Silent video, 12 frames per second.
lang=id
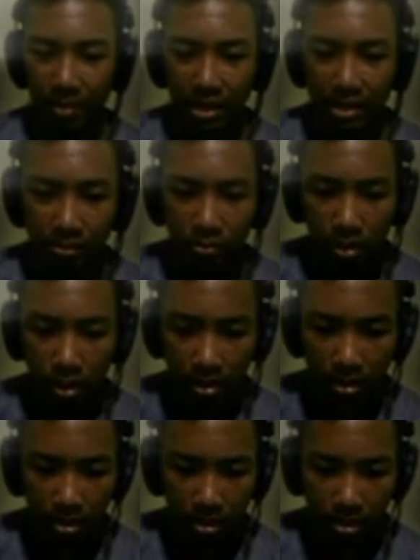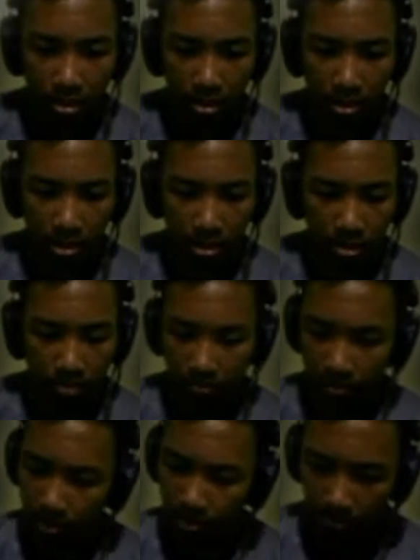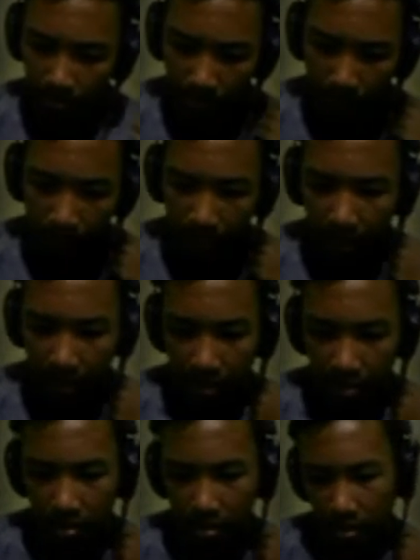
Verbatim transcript: kembali semula betapa anehnya